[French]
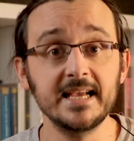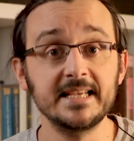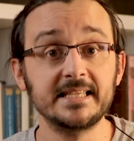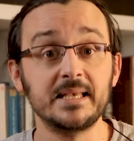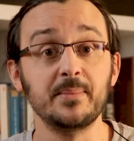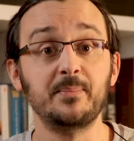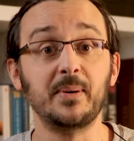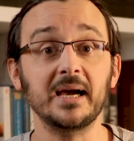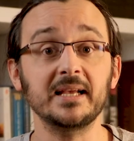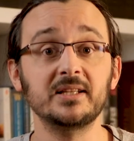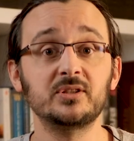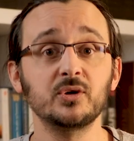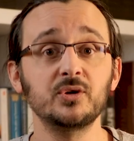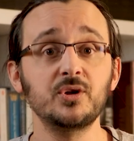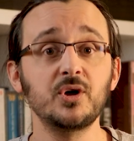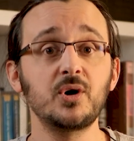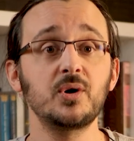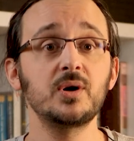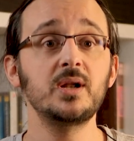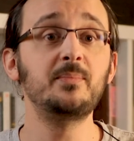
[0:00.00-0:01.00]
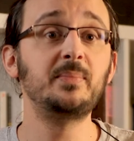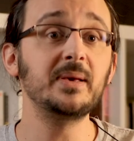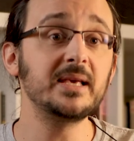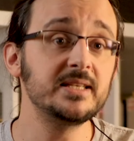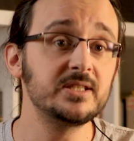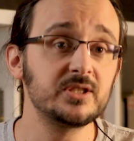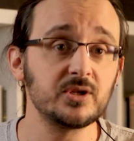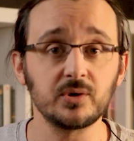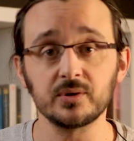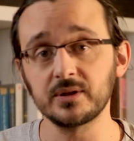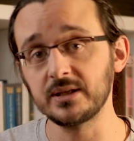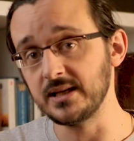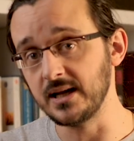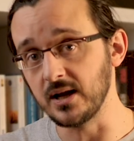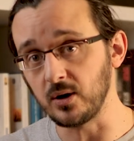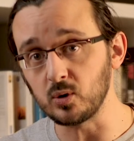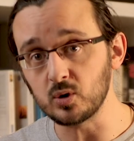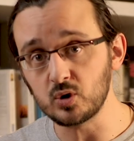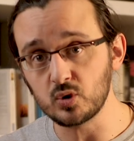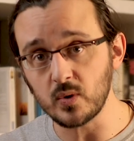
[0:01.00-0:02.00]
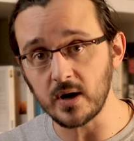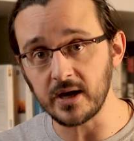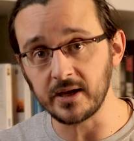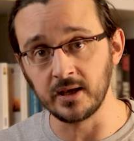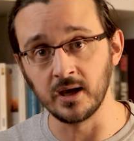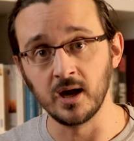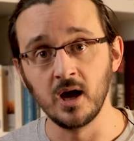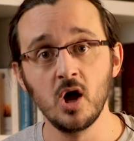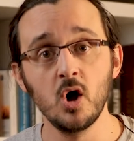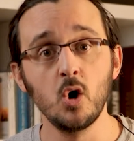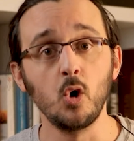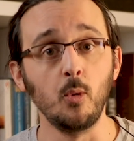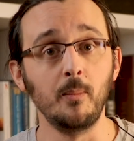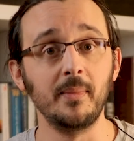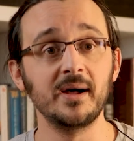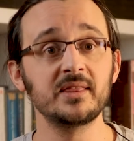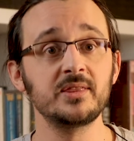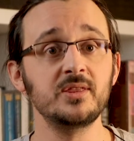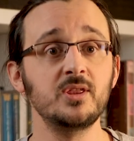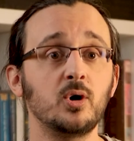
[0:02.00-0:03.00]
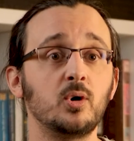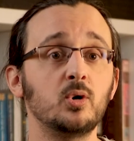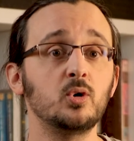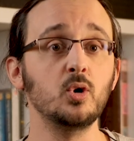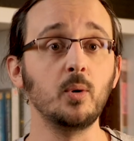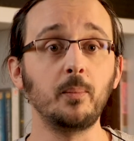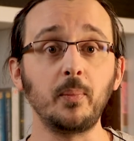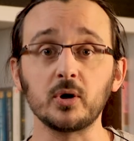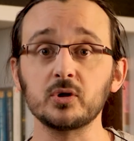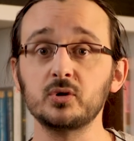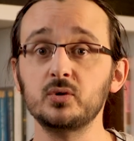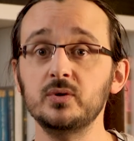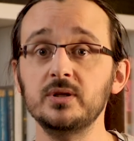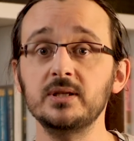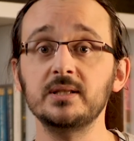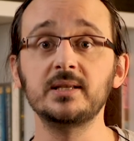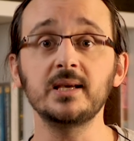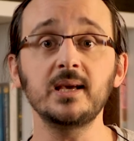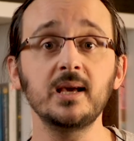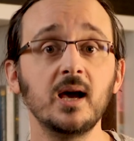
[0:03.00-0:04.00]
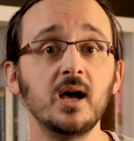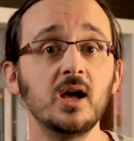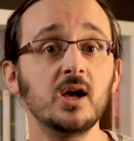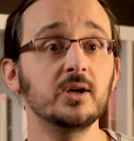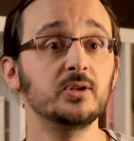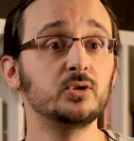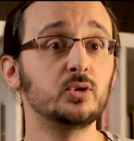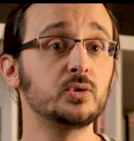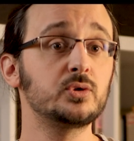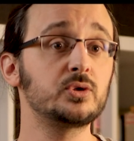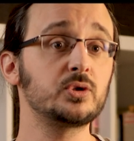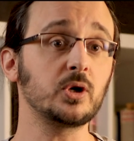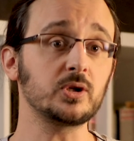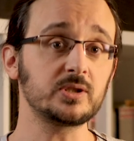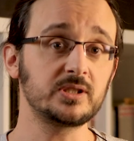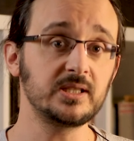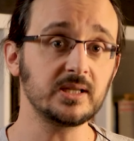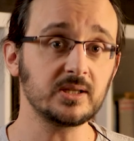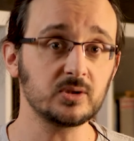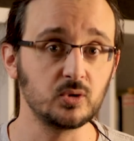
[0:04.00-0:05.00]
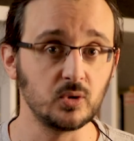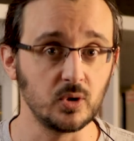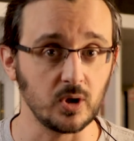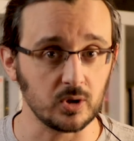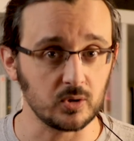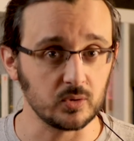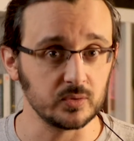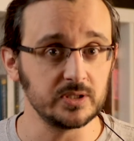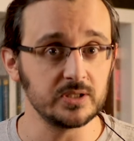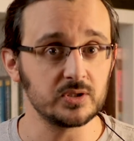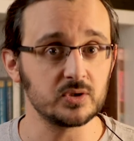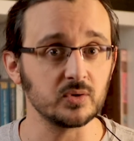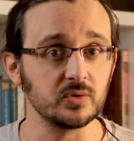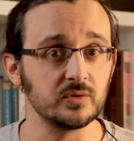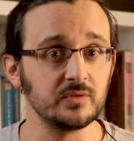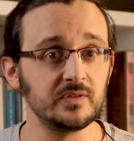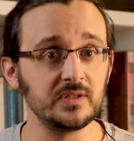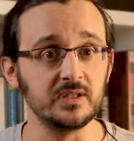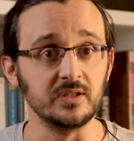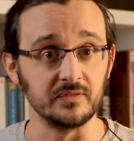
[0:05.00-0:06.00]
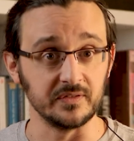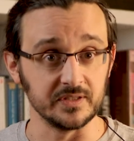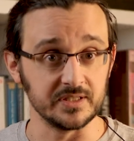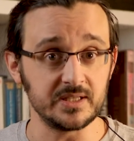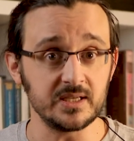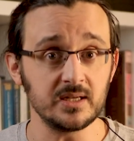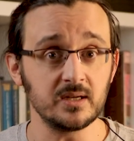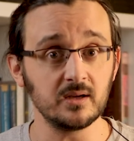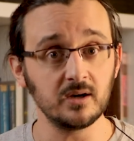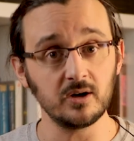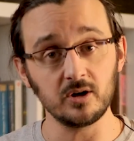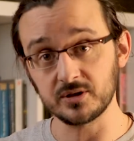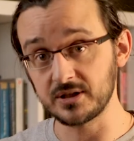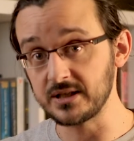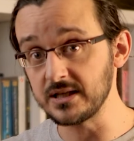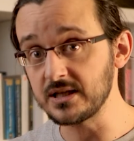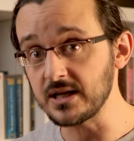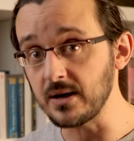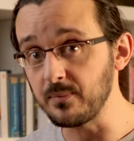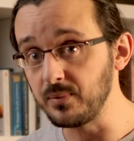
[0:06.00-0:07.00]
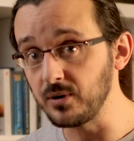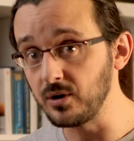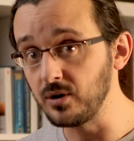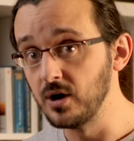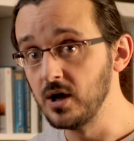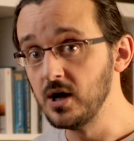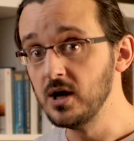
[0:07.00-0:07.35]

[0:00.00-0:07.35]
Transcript: Et c'est pas étonnant, les paysans qui les rejoignent ont maintenant l'opportunité de sortir de leurs conditions de vie difficiles en s'échappant